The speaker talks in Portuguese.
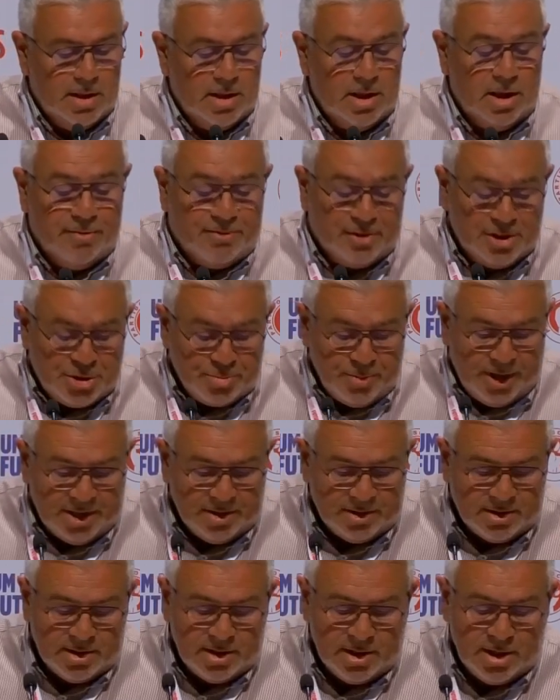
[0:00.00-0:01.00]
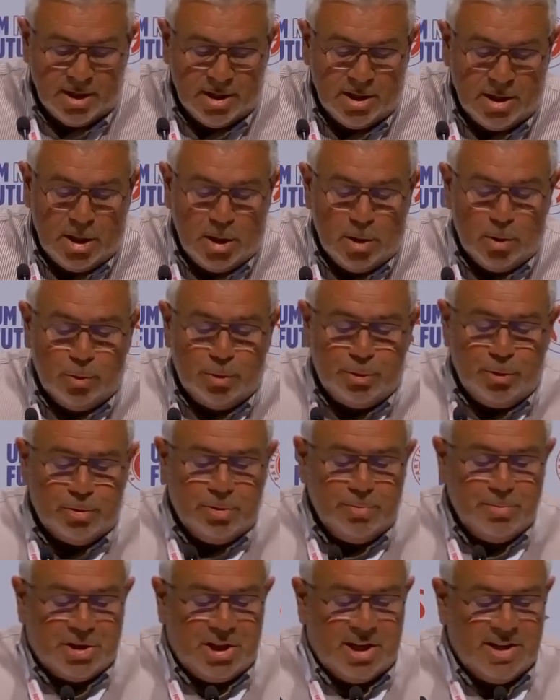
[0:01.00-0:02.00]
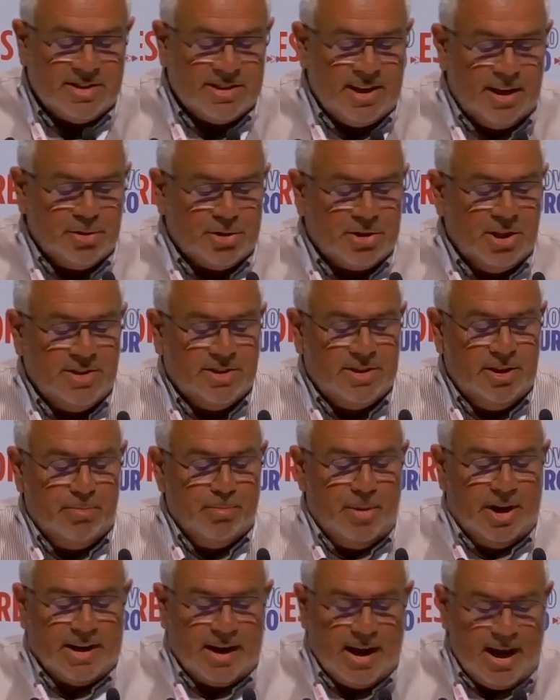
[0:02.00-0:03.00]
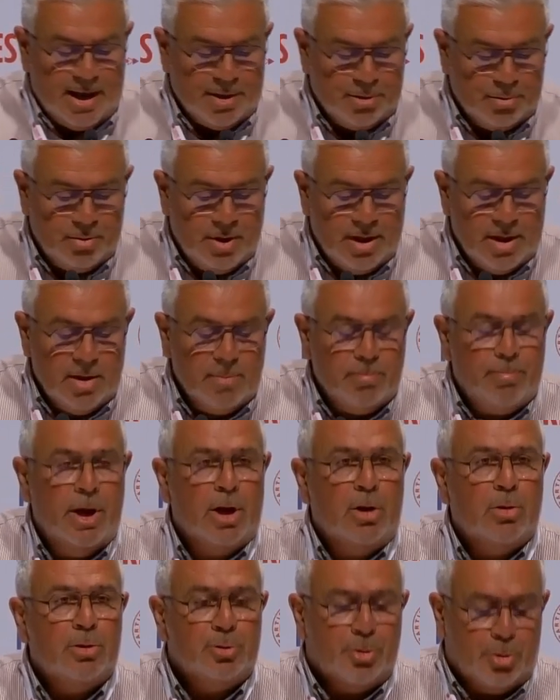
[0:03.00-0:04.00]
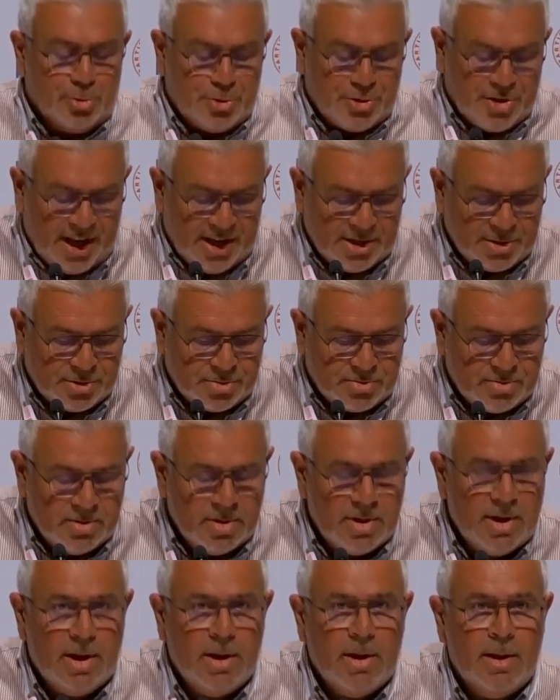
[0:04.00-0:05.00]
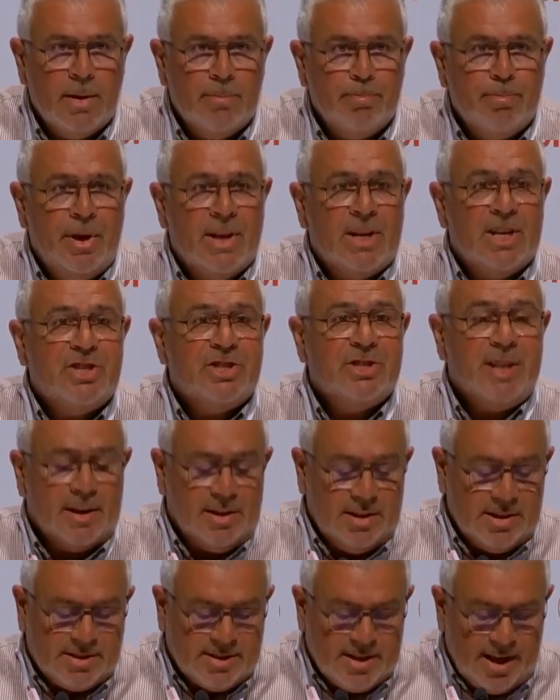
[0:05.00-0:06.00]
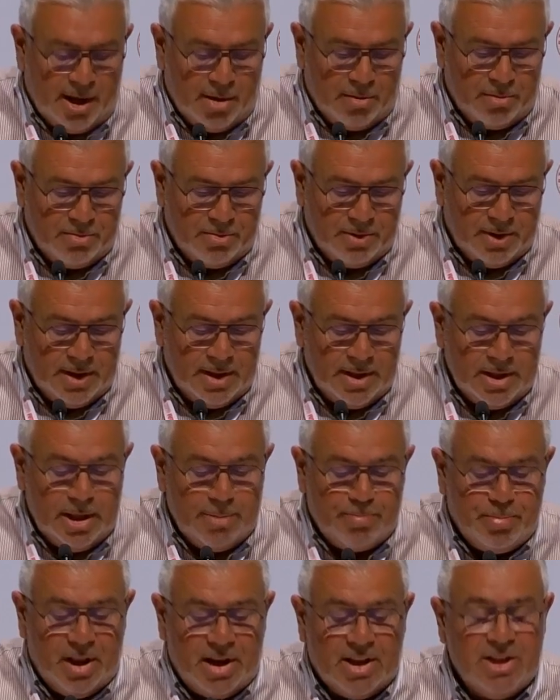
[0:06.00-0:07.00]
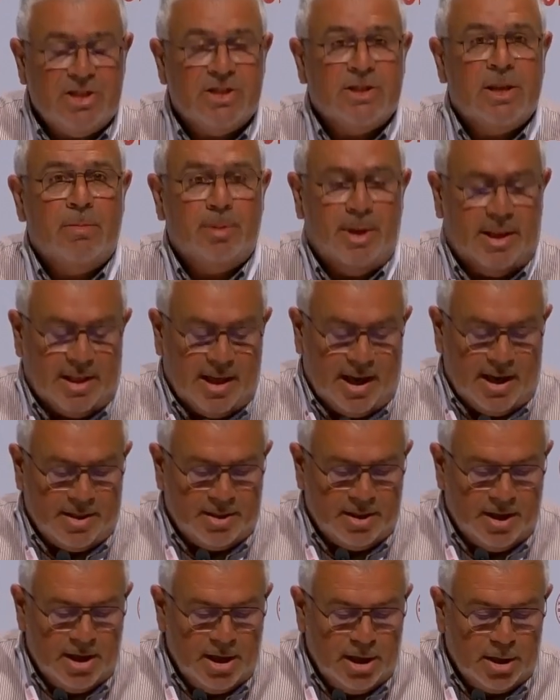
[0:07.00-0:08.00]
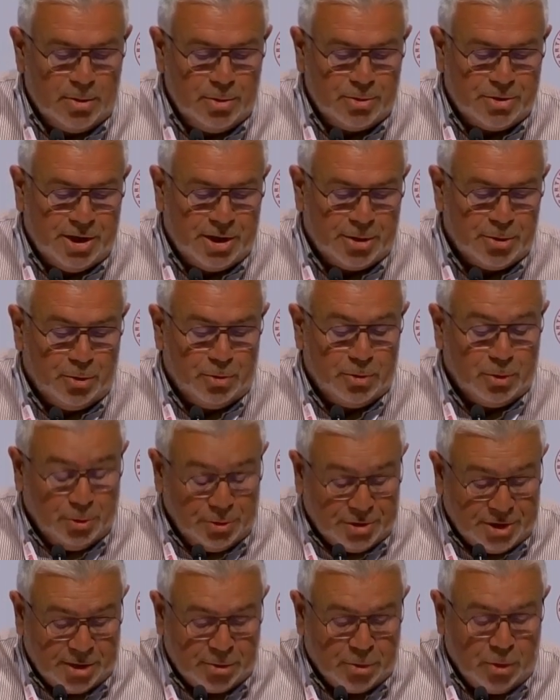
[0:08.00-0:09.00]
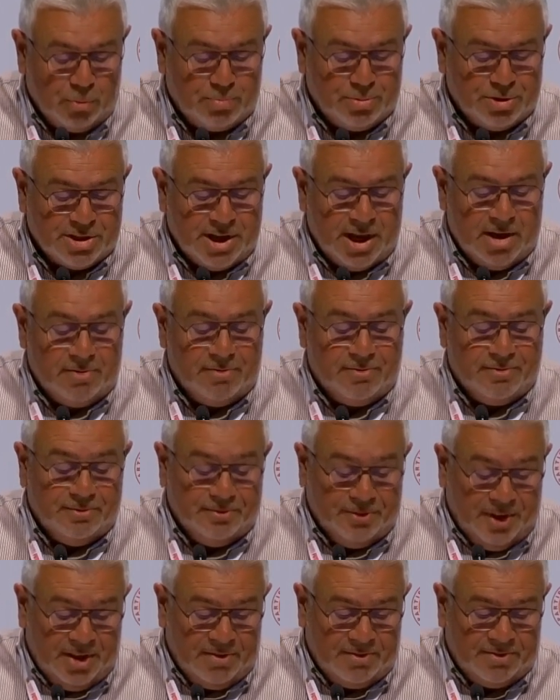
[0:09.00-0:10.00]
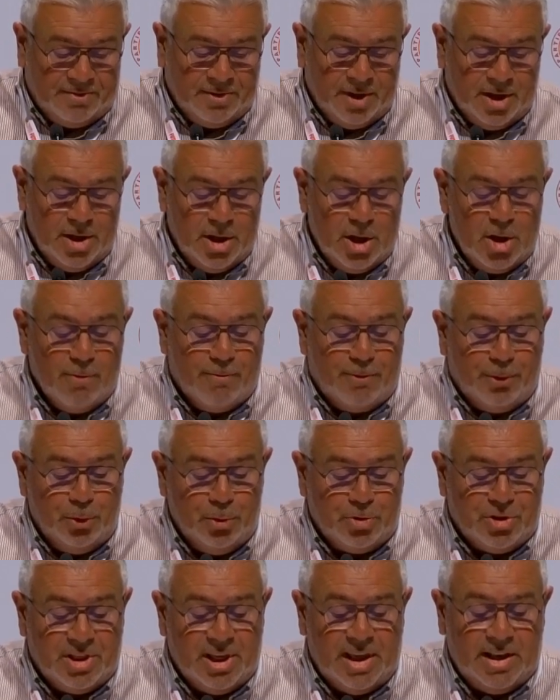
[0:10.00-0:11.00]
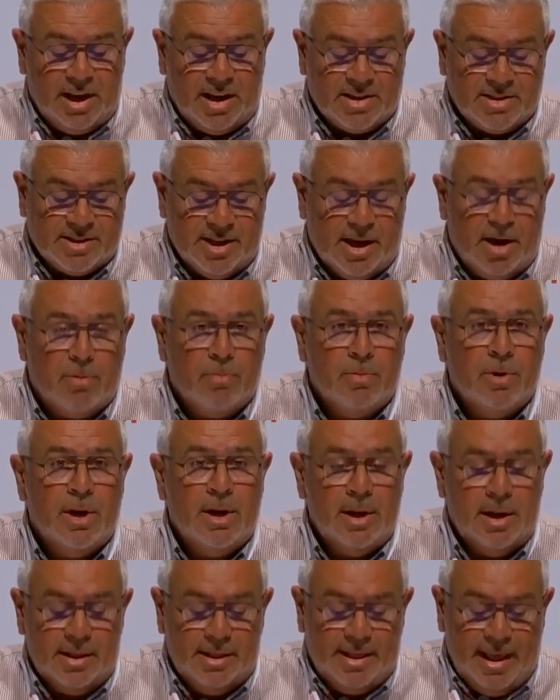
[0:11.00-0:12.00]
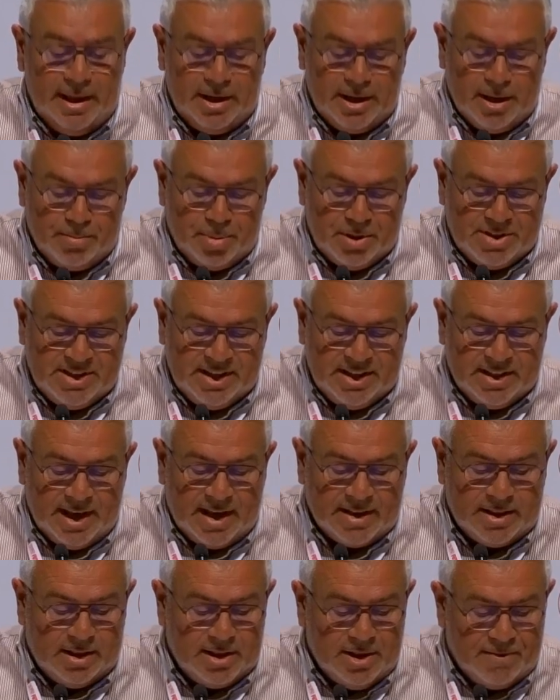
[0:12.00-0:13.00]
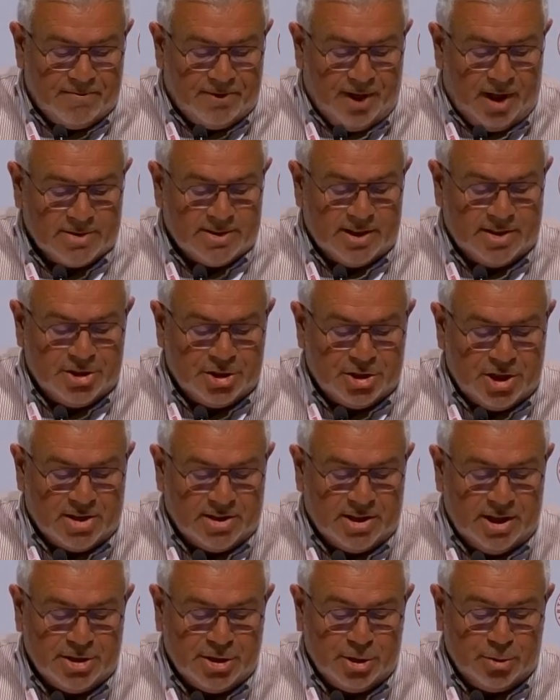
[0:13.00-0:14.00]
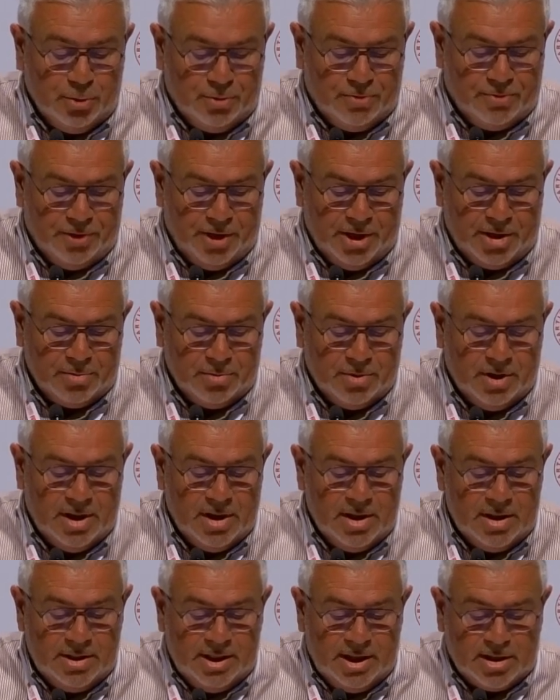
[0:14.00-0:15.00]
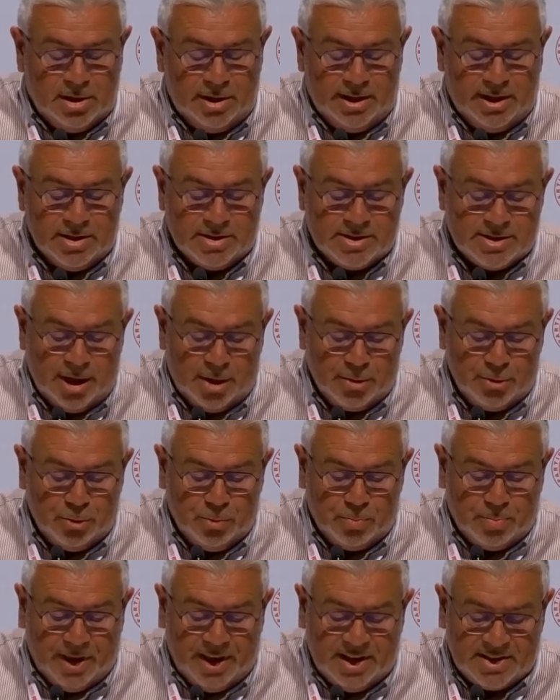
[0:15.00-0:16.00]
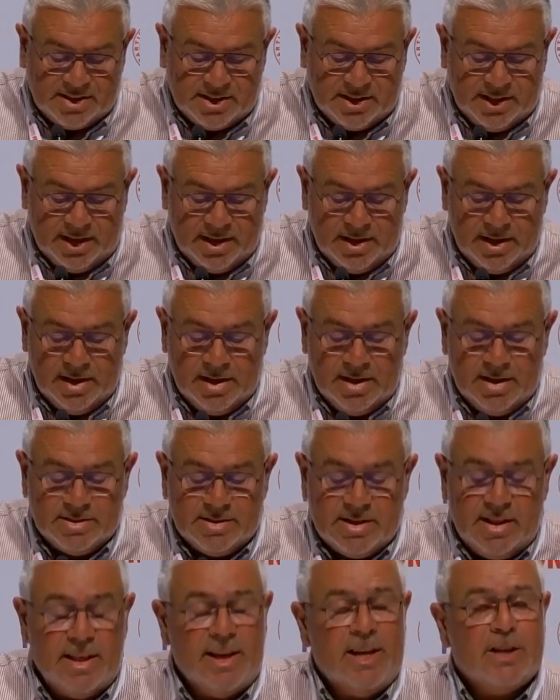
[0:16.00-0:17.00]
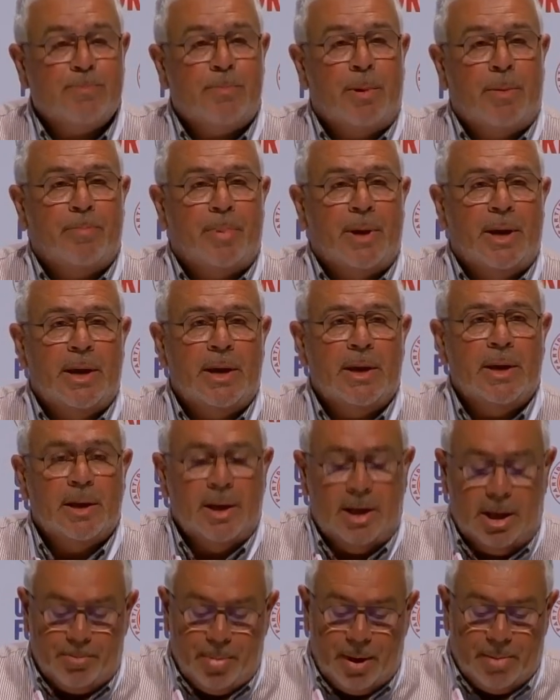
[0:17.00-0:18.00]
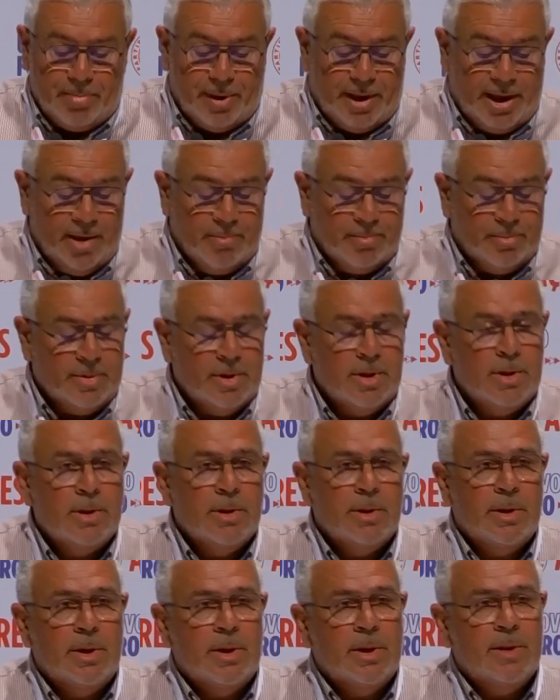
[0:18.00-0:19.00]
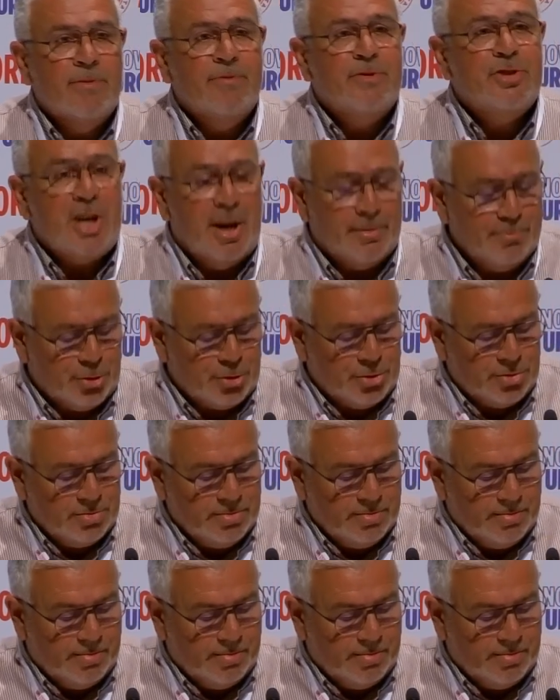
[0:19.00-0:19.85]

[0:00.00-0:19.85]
Infelizmente, os últimos três anos têm sido marcados pelo retrocesso, pela estagnação e pela instabilidade que o setor, que o setor pesqueiro vive, fruto da inação, da incapacidade e da falta de estratégia do governo, da coligação do PSD, CDSPP e PPM. Vejamos.